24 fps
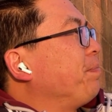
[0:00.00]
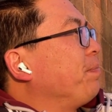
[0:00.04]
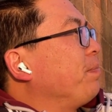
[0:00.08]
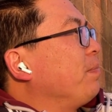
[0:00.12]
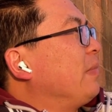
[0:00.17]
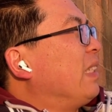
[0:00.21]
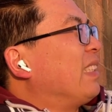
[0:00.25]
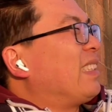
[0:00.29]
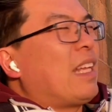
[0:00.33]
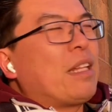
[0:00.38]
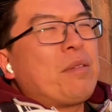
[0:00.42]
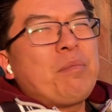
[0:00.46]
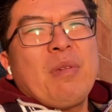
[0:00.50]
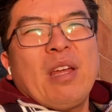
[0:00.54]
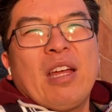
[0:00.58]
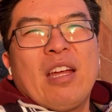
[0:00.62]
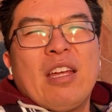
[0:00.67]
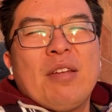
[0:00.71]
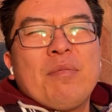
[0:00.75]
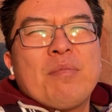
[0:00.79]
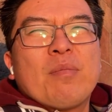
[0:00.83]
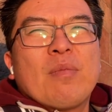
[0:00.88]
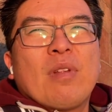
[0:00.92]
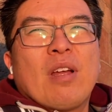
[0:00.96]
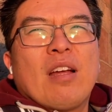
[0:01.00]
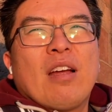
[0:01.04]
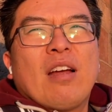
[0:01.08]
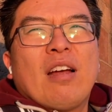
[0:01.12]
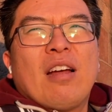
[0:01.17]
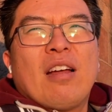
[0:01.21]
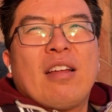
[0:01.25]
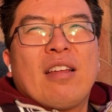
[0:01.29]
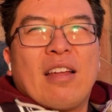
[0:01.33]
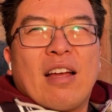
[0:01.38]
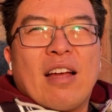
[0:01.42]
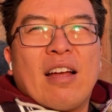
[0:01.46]
das hat mir eben
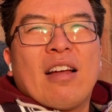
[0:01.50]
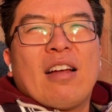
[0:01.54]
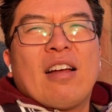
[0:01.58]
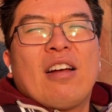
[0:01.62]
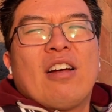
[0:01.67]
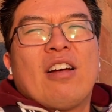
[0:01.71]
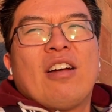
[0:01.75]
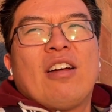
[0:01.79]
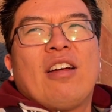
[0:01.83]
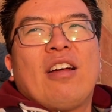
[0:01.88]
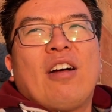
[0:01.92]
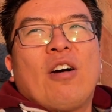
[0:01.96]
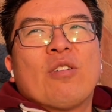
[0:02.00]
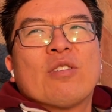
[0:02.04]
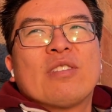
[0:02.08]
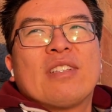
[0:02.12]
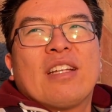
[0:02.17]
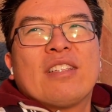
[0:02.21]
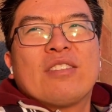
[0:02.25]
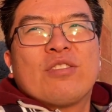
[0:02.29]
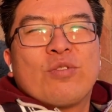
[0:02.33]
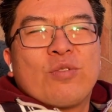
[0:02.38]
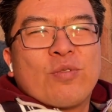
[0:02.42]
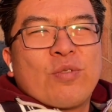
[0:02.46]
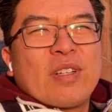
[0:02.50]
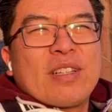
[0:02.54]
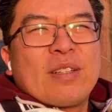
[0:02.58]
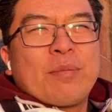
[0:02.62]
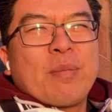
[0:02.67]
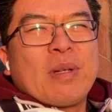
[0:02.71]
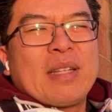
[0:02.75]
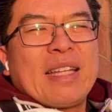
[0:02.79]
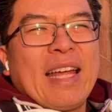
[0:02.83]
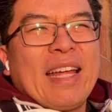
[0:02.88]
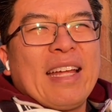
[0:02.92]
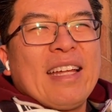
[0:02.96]
ja, äh, auch sehr zu
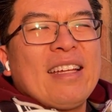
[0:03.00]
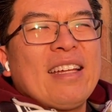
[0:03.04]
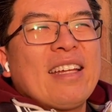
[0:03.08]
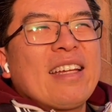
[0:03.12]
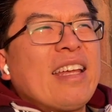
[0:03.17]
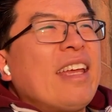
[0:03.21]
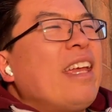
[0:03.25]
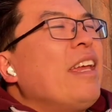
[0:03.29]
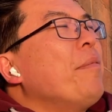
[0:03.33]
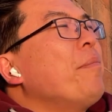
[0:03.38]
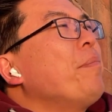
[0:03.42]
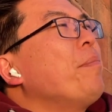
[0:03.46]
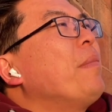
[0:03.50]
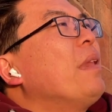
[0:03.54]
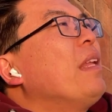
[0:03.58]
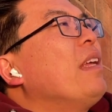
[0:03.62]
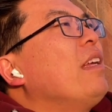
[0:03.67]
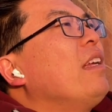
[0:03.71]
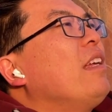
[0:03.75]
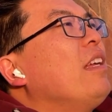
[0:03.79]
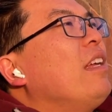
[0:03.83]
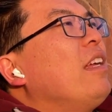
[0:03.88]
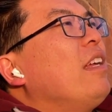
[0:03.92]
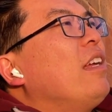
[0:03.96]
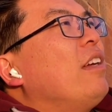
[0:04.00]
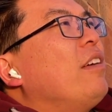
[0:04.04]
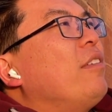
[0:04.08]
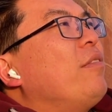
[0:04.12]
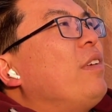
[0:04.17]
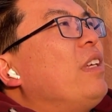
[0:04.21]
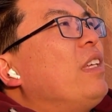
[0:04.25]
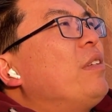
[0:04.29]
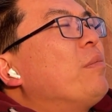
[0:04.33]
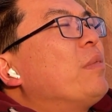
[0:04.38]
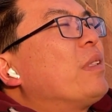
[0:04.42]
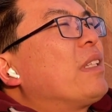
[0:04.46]
bedenken gegeben
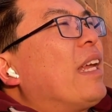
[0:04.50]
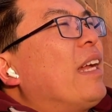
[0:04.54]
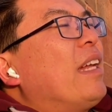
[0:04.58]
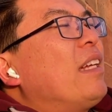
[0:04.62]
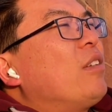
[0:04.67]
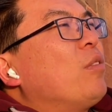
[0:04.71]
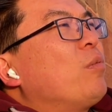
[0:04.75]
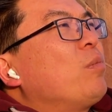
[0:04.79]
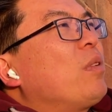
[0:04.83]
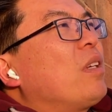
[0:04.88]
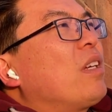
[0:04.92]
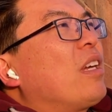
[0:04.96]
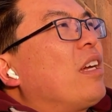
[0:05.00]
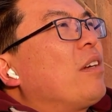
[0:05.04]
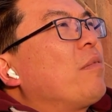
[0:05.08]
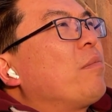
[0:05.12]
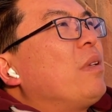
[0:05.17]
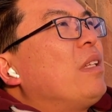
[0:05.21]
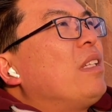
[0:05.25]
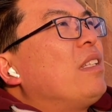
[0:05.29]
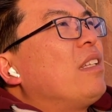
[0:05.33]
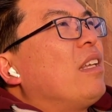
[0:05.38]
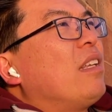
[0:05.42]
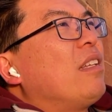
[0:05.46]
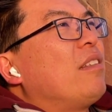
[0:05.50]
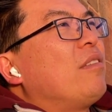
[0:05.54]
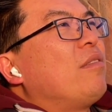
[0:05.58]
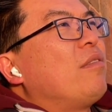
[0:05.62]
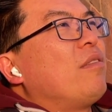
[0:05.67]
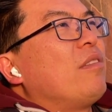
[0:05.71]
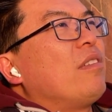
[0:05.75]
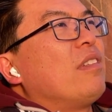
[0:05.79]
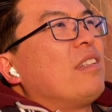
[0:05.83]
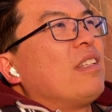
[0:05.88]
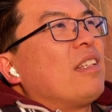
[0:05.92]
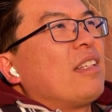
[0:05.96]
wie ich mit Geld umgegangen bin,
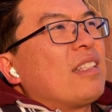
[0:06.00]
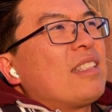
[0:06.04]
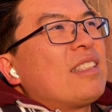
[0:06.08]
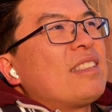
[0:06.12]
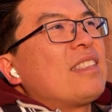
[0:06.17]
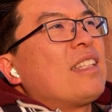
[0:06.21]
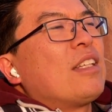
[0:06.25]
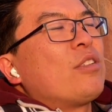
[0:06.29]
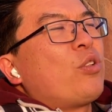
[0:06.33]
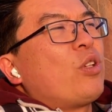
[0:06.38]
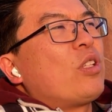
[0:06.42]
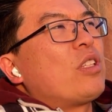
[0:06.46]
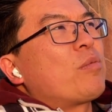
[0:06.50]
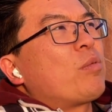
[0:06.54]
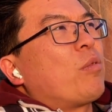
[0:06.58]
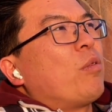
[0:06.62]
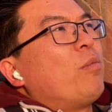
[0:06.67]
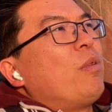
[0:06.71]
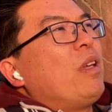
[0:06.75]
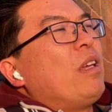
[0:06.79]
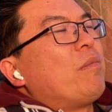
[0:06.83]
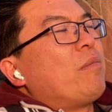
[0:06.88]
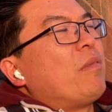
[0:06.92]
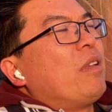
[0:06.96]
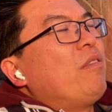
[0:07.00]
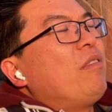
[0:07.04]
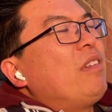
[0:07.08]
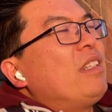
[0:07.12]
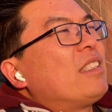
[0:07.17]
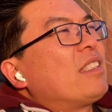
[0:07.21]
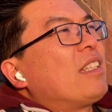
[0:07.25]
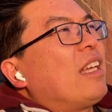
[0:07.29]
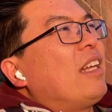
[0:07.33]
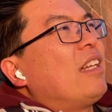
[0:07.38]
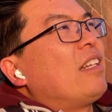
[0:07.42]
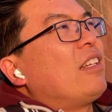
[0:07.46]
denn das ist natürlich das Problem, ne? wenn
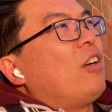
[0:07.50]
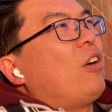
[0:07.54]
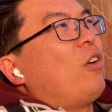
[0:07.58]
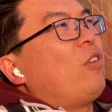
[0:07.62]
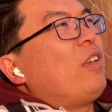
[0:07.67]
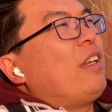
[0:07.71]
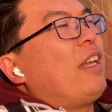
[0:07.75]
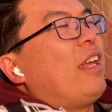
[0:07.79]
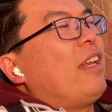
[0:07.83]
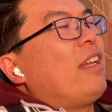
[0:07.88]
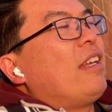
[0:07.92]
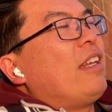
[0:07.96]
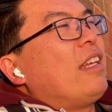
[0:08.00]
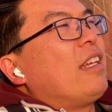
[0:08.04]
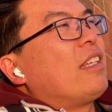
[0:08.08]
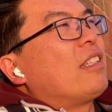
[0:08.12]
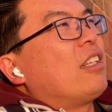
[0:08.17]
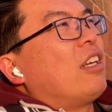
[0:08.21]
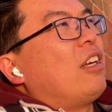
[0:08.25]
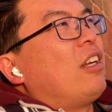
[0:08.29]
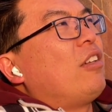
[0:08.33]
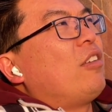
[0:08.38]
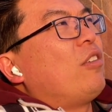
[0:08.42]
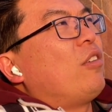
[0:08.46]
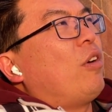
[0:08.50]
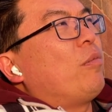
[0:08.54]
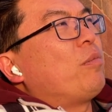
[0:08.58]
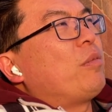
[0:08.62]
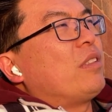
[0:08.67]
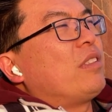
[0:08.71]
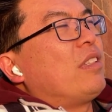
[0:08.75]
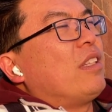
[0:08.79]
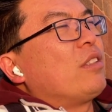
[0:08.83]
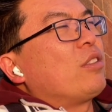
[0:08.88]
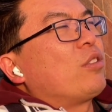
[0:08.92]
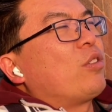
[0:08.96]
das Geld online liegt, also ob
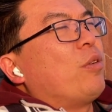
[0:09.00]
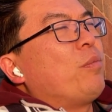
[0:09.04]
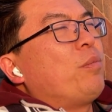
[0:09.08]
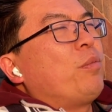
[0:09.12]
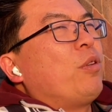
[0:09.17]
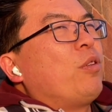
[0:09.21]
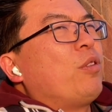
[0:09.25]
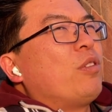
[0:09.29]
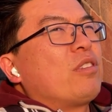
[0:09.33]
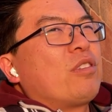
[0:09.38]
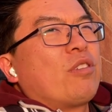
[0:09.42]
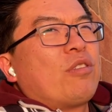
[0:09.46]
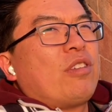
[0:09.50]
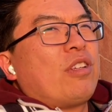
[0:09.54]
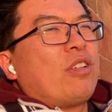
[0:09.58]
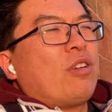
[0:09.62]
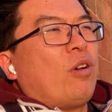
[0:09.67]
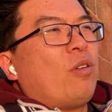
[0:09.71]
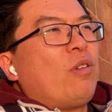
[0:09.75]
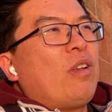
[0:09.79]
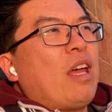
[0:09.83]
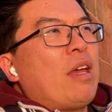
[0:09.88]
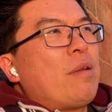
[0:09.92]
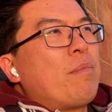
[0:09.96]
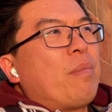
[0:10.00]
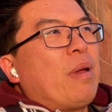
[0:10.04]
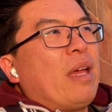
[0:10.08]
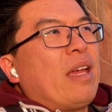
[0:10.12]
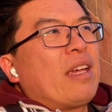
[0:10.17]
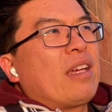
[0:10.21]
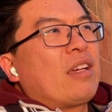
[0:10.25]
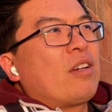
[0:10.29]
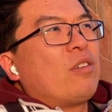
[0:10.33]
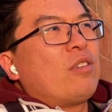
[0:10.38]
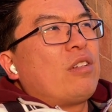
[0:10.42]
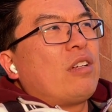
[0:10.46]
das in Krypto ist oder in
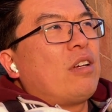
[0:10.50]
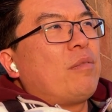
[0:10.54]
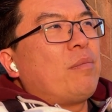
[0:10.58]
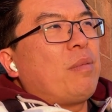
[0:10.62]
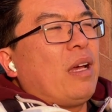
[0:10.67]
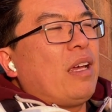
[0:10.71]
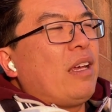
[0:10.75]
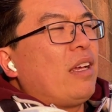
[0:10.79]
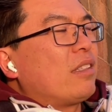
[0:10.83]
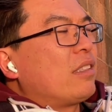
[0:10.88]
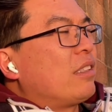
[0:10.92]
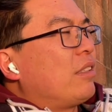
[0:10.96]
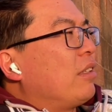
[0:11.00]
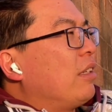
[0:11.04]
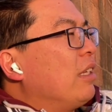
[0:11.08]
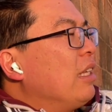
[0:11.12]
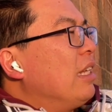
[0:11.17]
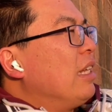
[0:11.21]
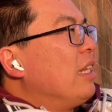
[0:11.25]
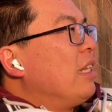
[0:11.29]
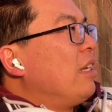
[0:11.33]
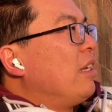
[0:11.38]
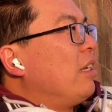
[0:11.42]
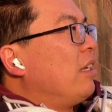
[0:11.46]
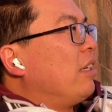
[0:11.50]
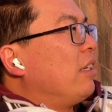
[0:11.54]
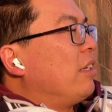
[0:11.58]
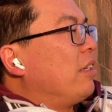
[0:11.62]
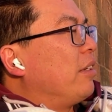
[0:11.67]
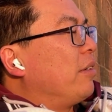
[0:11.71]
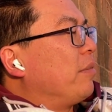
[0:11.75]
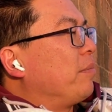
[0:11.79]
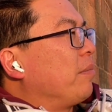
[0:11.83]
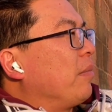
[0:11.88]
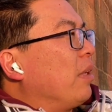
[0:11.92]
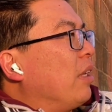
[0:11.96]
Online-Bank oder bei irgendeiner
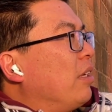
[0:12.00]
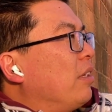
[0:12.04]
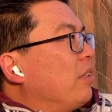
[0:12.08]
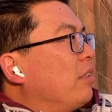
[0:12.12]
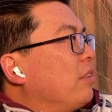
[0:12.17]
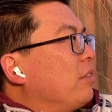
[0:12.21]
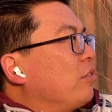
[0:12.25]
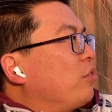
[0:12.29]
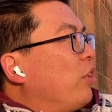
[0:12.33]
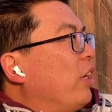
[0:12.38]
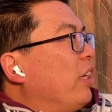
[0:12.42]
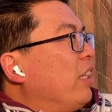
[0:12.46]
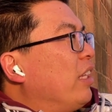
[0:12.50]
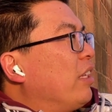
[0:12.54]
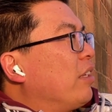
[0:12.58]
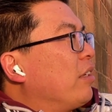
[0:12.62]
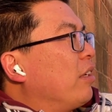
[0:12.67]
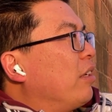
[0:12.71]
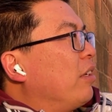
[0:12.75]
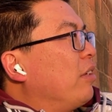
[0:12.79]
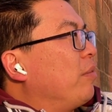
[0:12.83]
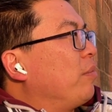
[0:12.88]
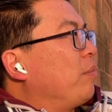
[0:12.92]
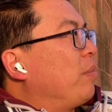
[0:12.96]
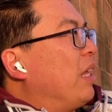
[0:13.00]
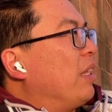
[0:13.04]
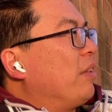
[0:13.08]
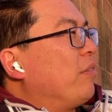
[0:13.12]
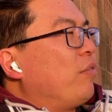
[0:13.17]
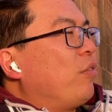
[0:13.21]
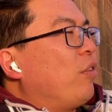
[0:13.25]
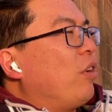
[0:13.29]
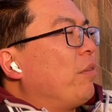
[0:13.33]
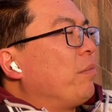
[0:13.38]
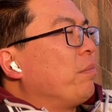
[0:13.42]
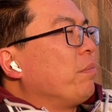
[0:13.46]
ähm,
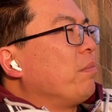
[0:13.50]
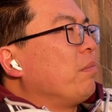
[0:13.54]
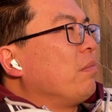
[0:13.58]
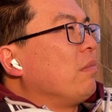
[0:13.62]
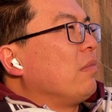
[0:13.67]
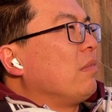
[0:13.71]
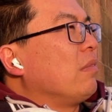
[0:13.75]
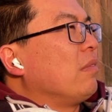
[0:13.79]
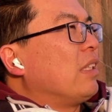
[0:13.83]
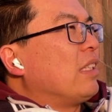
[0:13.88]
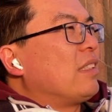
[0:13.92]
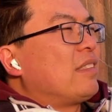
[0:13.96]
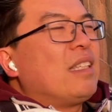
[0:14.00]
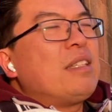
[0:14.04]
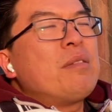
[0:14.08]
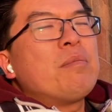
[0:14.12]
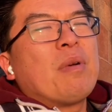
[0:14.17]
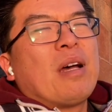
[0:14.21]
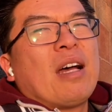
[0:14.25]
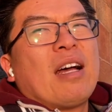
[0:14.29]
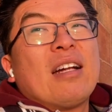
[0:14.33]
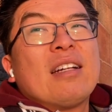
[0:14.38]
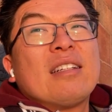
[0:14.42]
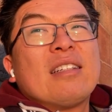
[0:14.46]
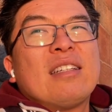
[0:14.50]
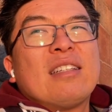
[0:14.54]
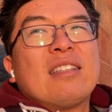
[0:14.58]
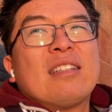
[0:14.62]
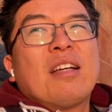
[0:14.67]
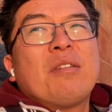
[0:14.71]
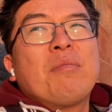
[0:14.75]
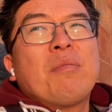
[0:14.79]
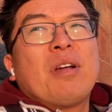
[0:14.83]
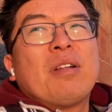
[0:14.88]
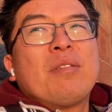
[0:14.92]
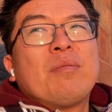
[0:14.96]
Trading-Plattform, das sieht man halt nicht.
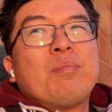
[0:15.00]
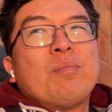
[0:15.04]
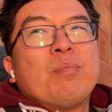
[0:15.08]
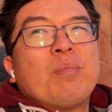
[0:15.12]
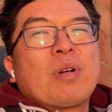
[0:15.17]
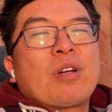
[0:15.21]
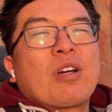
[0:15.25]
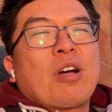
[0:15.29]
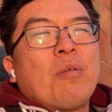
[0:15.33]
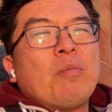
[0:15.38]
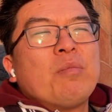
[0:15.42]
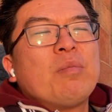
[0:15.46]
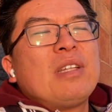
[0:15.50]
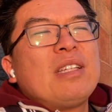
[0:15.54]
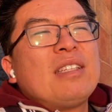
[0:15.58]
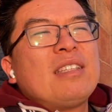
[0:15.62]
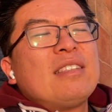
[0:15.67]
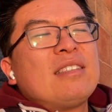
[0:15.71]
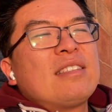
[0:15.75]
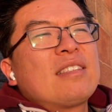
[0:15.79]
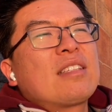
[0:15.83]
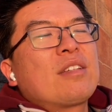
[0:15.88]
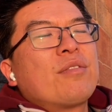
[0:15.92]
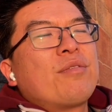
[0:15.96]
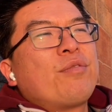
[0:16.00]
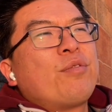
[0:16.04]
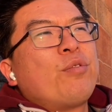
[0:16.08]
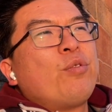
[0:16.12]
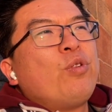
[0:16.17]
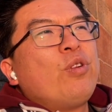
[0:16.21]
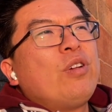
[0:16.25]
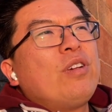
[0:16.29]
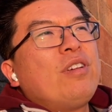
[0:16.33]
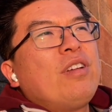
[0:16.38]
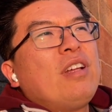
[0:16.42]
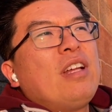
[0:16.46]
Ne? Man bekommt nicht dieses
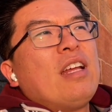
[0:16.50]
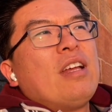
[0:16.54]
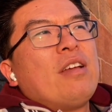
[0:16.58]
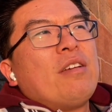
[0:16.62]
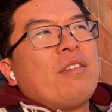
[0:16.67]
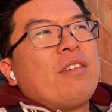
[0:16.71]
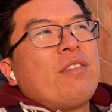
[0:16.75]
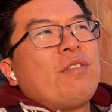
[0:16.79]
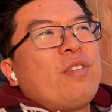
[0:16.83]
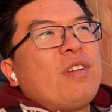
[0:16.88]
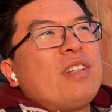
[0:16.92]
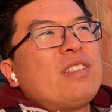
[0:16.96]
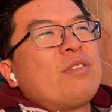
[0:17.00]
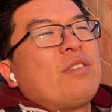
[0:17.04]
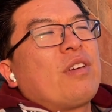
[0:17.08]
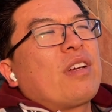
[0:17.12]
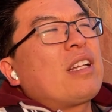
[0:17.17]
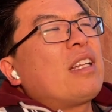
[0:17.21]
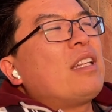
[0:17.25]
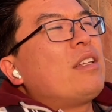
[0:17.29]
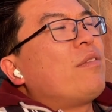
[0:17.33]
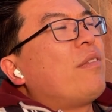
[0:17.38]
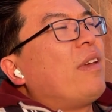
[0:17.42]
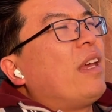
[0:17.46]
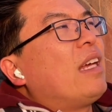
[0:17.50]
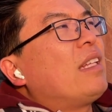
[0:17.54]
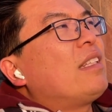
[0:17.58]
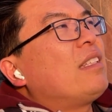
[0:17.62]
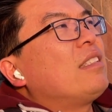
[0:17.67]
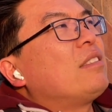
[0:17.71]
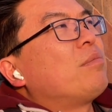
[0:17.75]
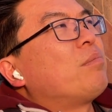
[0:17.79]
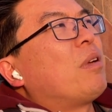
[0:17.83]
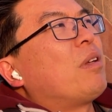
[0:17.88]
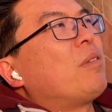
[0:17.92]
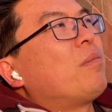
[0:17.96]
Gefühl, wie viel es wirklich wert
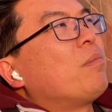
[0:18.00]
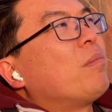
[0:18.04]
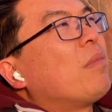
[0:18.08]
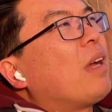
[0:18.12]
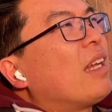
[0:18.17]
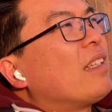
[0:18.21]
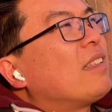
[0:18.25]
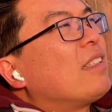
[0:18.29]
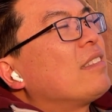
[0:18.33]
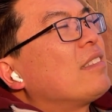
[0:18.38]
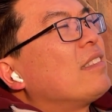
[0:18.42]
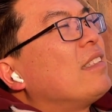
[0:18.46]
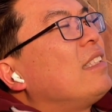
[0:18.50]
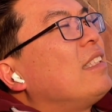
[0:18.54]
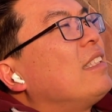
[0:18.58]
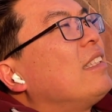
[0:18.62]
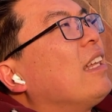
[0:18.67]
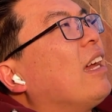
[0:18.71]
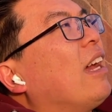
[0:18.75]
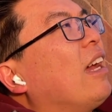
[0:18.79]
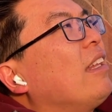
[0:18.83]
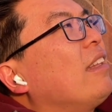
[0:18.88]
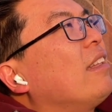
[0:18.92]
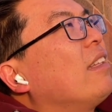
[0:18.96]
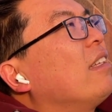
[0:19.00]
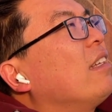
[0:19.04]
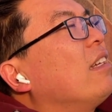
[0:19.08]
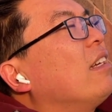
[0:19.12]
ist, man hat das nicht in der Hand.